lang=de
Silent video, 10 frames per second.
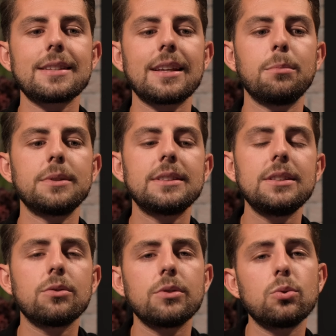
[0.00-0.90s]
eine
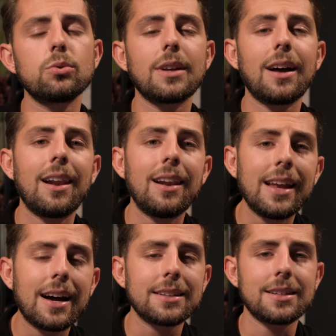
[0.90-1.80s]
Beziehung, wie du es
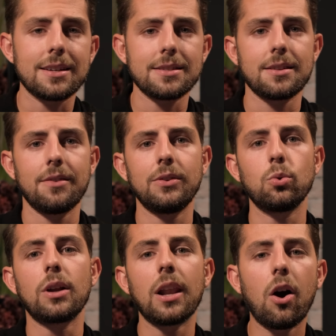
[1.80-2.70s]
erlernt hast, wie du
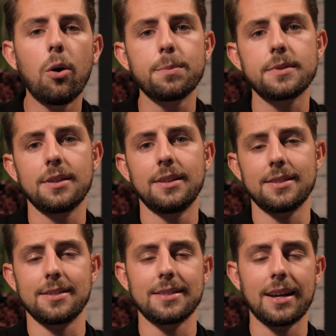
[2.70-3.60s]
glaubst,
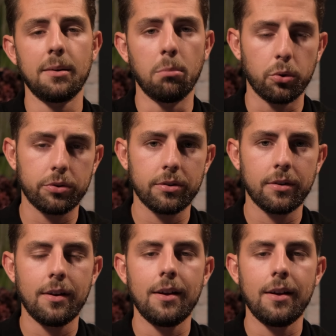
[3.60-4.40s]
dass es sein muss.